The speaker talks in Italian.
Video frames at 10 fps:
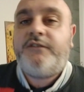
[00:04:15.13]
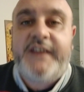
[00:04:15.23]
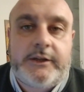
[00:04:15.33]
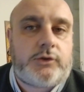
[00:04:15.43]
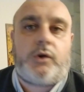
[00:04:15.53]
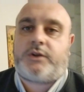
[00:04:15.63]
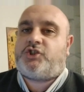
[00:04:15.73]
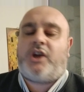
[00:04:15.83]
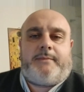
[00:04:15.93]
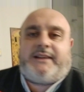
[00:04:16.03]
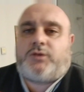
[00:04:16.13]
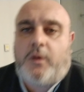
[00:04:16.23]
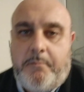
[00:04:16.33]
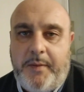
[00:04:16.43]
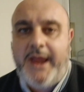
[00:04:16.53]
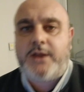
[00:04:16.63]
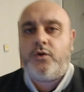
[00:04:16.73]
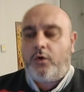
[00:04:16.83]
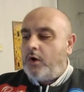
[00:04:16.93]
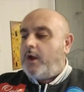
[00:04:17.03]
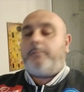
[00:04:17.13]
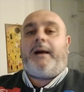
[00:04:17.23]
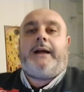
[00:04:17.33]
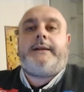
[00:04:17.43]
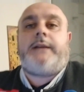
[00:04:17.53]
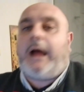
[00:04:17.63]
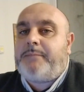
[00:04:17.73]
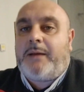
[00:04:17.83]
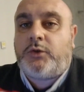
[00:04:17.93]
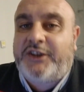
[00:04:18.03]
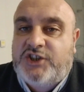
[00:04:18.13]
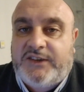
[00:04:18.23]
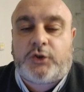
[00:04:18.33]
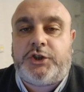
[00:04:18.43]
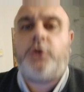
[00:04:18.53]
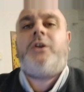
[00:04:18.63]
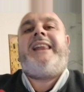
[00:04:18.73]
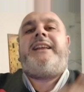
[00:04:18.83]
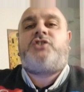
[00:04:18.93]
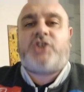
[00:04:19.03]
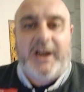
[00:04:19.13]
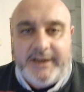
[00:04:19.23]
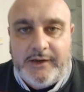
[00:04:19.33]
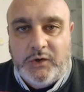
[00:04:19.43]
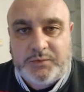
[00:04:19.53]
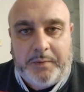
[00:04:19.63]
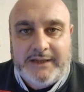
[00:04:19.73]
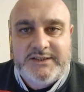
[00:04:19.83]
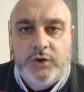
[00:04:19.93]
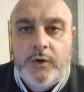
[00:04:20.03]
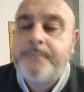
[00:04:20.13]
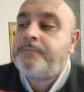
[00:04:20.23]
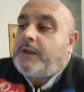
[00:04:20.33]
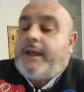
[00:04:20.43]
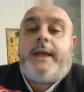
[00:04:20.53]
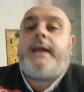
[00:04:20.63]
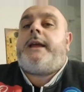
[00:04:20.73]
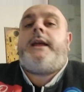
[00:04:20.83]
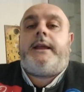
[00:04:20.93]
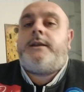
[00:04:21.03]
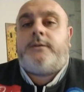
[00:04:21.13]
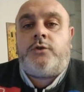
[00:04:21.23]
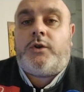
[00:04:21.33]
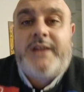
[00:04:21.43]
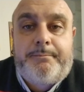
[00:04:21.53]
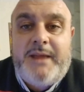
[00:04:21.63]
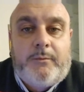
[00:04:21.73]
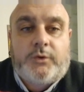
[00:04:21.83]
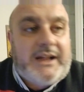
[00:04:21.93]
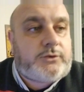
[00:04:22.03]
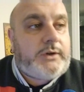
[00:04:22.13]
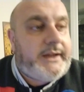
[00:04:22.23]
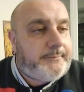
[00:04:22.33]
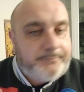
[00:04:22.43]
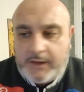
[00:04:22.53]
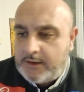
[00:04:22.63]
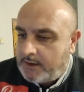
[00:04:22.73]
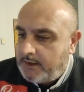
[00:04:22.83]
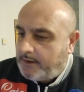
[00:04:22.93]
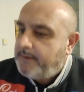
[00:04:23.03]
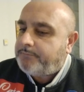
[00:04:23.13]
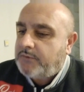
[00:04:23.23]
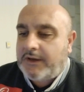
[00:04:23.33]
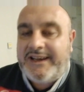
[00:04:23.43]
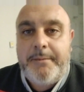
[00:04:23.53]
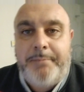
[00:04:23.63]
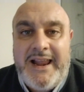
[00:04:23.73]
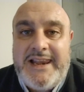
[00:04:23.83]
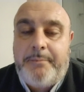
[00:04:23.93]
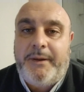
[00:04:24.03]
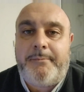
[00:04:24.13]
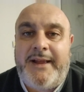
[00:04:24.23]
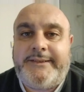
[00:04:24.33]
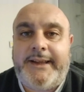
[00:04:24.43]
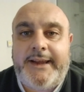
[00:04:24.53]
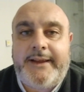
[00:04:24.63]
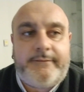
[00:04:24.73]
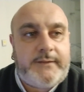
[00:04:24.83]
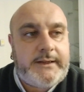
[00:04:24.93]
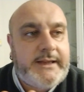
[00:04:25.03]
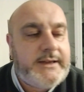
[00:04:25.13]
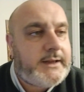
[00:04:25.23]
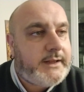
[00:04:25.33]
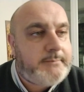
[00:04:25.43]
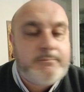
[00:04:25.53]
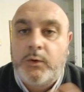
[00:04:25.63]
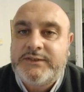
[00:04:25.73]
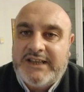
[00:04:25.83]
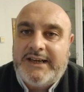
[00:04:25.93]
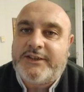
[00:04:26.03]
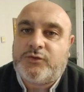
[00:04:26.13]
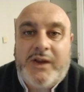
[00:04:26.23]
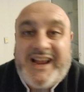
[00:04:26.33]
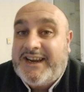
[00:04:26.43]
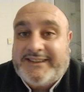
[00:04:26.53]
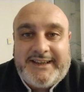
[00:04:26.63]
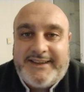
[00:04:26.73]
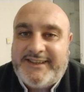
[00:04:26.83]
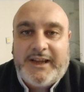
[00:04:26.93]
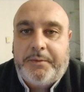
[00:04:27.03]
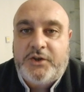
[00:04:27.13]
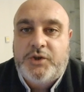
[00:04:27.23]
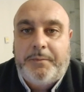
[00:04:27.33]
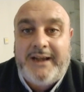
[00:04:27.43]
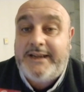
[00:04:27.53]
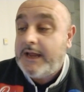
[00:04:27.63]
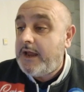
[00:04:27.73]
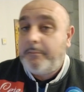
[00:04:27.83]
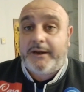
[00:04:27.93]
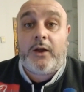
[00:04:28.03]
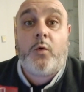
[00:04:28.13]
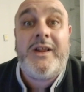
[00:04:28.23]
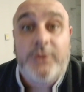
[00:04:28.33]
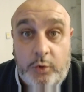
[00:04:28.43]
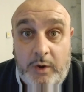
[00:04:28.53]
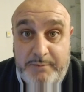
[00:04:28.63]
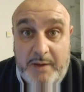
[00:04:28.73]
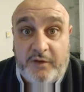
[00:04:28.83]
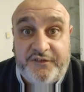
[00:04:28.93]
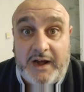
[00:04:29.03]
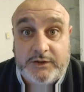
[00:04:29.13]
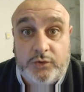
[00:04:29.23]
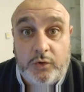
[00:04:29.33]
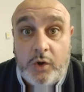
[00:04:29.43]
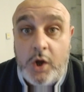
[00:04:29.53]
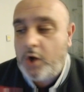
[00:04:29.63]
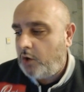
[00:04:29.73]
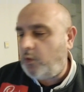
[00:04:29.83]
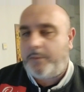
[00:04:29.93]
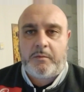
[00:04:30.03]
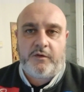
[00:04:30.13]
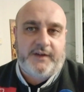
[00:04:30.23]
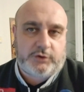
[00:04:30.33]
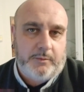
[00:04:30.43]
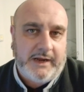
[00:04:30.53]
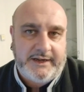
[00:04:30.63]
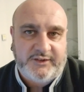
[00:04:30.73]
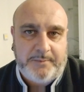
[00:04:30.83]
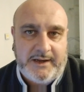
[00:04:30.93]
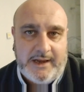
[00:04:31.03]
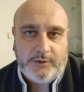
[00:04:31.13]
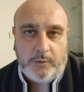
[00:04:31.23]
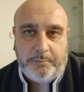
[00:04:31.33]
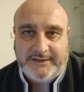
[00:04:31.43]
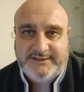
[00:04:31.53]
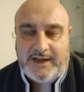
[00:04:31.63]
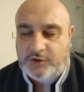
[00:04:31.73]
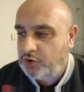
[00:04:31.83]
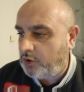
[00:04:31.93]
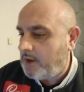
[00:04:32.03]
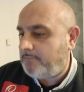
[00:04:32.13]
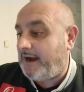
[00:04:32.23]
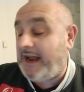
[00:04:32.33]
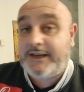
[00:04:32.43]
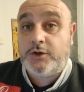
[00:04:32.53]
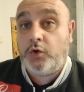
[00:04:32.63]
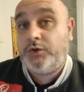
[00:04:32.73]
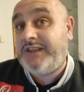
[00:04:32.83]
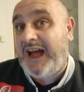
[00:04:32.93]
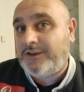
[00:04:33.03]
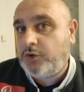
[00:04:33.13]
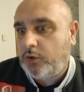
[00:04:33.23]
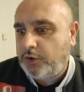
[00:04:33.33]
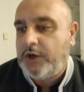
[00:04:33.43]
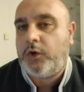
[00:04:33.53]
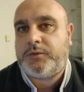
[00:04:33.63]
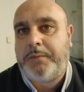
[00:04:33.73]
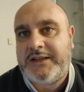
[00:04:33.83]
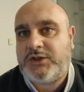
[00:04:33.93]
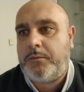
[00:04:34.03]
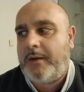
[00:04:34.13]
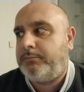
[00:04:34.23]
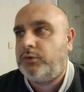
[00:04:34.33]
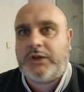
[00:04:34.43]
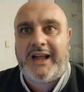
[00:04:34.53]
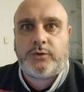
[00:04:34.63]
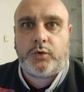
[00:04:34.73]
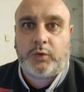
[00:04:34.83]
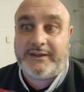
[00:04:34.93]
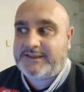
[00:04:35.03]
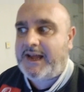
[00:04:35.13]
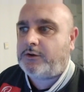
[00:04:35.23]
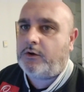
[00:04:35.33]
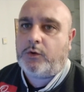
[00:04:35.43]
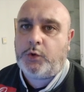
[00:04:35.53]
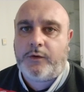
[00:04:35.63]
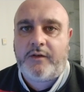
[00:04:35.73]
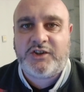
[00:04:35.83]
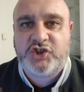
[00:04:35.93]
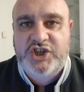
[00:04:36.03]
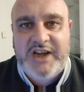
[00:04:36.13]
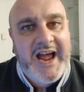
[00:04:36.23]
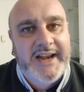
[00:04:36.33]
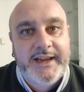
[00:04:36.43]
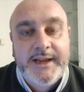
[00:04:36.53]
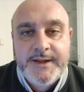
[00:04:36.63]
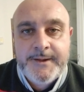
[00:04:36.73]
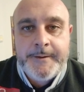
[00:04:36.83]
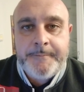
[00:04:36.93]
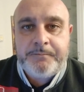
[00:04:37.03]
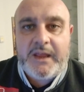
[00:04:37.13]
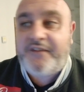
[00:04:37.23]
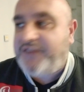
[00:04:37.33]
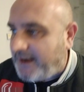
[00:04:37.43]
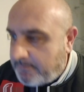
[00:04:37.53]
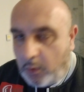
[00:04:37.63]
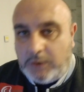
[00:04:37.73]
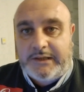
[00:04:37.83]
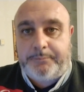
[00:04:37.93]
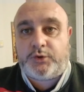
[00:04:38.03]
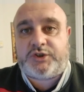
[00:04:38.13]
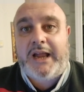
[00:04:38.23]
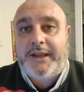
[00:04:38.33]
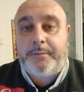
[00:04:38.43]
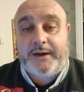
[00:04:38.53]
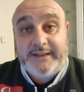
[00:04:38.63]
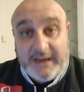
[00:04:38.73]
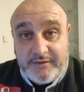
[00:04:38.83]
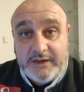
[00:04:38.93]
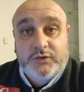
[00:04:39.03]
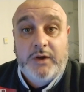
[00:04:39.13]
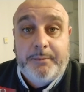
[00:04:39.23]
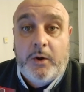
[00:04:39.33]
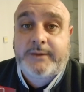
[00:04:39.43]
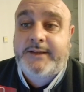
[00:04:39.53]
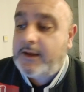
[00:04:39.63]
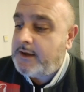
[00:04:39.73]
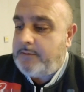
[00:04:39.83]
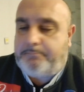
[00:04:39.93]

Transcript: Victor ci ha messo impegno, ma abbiamo deciso di non lanciare nello spazio e, e non gli abbiamo dato le le palle per mettere in, in, mostra le sue caratteristiche principali, perché quando lo abbiamo fatto, lo abbiamo fatto magari sbagliando il passaggio, magari non dandolo nello spazio ma buttandolo sull'esterno, allora lui doveva girare e fare molta più strada per andare verso la porta,